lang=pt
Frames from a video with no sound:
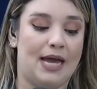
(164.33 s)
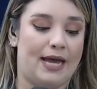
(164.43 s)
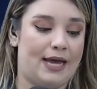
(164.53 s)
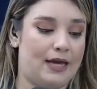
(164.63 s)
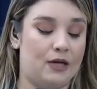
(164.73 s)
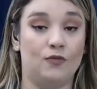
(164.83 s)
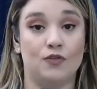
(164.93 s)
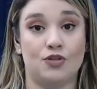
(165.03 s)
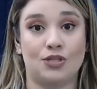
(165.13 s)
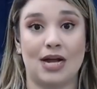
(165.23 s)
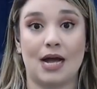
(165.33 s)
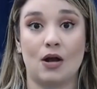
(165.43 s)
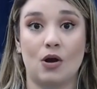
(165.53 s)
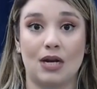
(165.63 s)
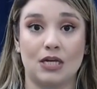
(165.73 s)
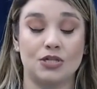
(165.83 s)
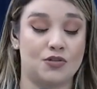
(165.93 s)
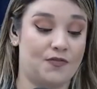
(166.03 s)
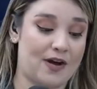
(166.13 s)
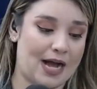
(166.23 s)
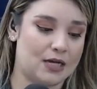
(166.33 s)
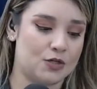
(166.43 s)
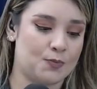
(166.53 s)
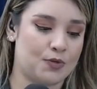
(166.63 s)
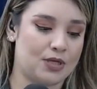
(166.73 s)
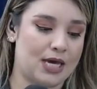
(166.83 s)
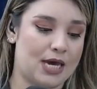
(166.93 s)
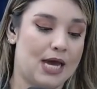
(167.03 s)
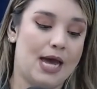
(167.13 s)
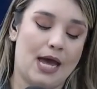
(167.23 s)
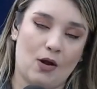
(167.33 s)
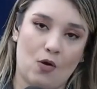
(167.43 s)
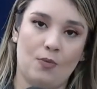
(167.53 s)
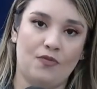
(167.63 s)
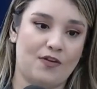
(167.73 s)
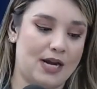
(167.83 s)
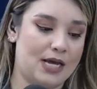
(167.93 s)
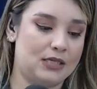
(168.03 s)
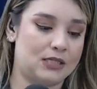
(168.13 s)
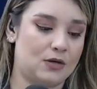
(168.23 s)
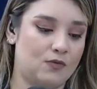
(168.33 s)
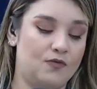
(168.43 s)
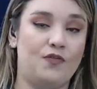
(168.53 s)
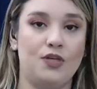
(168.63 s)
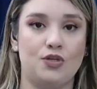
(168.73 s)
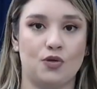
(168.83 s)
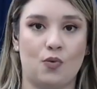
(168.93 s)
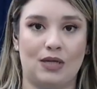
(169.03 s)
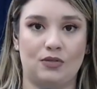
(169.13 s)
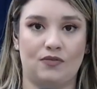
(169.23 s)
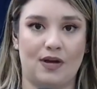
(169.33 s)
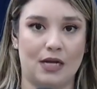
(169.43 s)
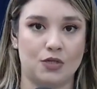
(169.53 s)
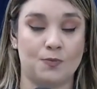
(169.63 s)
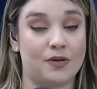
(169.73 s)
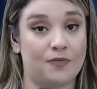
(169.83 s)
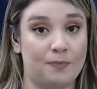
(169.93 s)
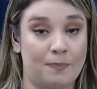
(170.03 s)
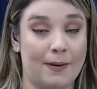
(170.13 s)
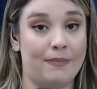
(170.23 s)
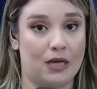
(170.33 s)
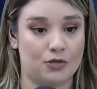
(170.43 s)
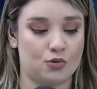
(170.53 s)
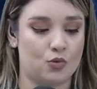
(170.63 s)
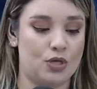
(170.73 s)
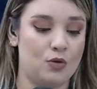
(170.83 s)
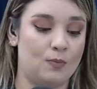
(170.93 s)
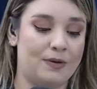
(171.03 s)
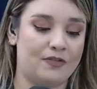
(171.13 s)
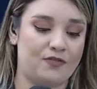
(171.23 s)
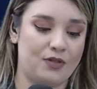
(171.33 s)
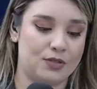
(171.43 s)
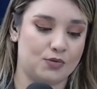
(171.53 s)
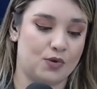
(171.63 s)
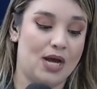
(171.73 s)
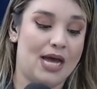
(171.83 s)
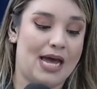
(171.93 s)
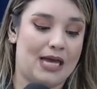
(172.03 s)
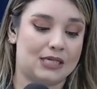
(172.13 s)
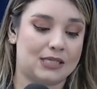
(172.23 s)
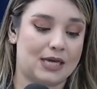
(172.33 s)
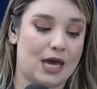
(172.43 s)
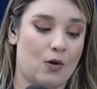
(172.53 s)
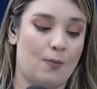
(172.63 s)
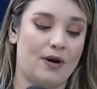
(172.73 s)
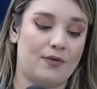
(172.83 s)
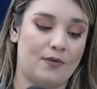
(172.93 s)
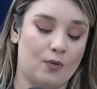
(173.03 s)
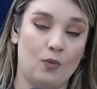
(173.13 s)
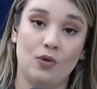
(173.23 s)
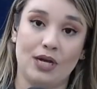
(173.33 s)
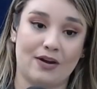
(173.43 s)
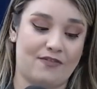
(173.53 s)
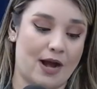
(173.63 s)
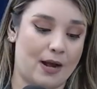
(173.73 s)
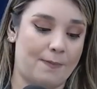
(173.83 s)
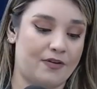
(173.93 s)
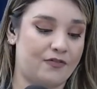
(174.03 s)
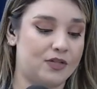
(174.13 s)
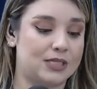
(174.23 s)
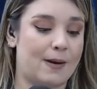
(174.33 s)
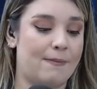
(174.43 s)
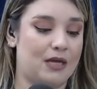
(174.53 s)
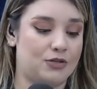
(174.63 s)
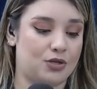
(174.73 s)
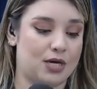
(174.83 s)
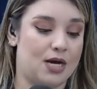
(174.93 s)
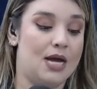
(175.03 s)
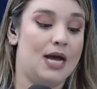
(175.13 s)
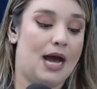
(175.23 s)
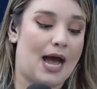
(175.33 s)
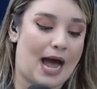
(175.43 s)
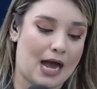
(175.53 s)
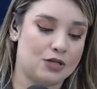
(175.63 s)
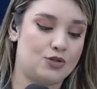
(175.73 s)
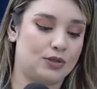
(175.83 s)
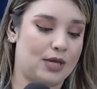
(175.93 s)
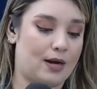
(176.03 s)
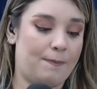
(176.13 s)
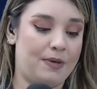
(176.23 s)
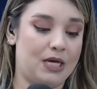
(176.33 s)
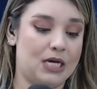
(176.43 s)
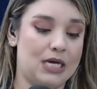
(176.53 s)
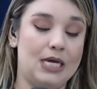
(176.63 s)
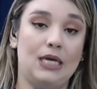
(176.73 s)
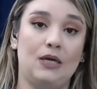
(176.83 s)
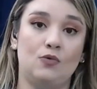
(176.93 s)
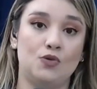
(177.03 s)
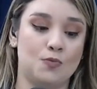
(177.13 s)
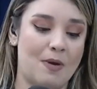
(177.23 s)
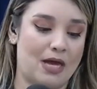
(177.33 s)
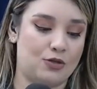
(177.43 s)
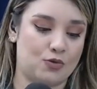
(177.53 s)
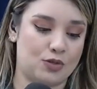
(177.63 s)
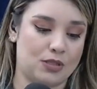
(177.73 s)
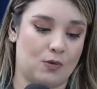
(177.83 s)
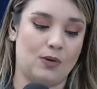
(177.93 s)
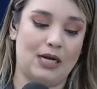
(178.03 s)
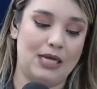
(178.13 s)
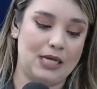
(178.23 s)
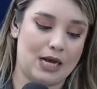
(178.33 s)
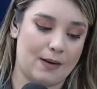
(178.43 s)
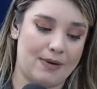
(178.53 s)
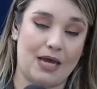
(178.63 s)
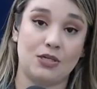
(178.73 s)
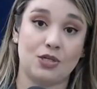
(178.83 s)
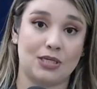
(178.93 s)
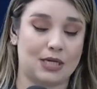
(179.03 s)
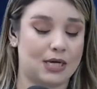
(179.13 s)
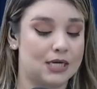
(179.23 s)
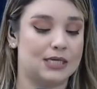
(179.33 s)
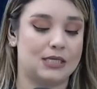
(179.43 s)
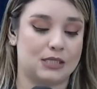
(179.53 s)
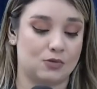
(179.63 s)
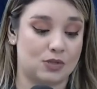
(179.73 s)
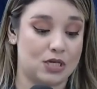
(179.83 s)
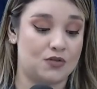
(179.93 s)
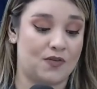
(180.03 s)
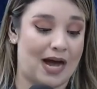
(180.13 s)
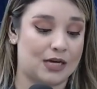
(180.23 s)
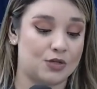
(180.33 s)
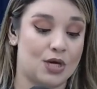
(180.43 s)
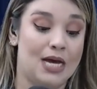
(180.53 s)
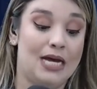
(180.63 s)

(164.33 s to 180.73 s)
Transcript: É, eu vou destacar agora as vagas, porque como eu falei, são 24 vagas para médico e um para físico. Essa que é uma única vaga para física médica, radioterapia e os médicos são clínica médica, que são seis vagas,